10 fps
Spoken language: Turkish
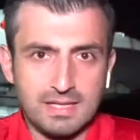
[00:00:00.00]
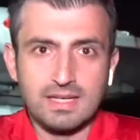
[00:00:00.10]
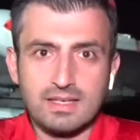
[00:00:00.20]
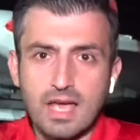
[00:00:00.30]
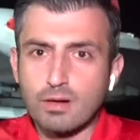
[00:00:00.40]

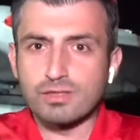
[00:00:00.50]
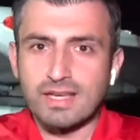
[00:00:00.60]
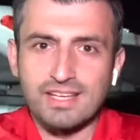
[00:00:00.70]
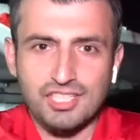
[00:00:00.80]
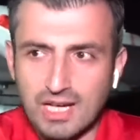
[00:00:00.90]
ne
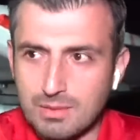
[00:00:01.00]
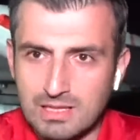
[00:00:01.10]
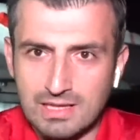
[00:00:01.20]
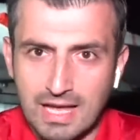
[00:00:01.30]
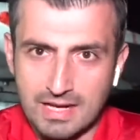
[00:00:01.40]
uzaya
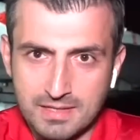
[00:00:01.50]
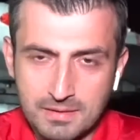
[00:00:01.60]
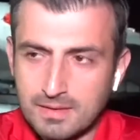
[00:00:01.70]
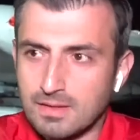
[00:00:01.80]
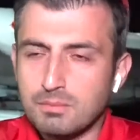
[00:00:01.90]
çıkabildiler.
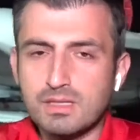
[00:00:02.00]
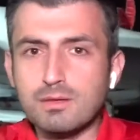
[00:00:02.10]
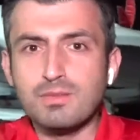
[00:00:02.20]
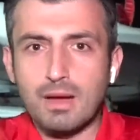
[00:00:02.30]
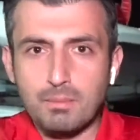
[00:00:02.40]

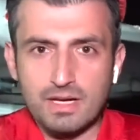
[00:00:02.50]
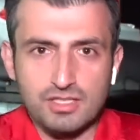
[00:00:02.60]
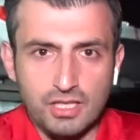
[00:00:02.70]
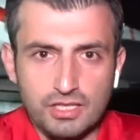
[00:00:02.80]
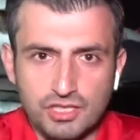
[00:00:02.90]
Bizim yapmaya
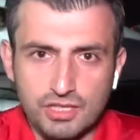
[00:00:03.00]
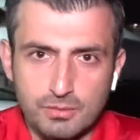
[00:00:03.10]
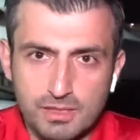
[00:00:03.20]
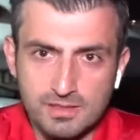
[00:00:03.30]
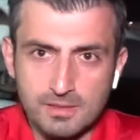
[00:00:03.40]
çalıştığımız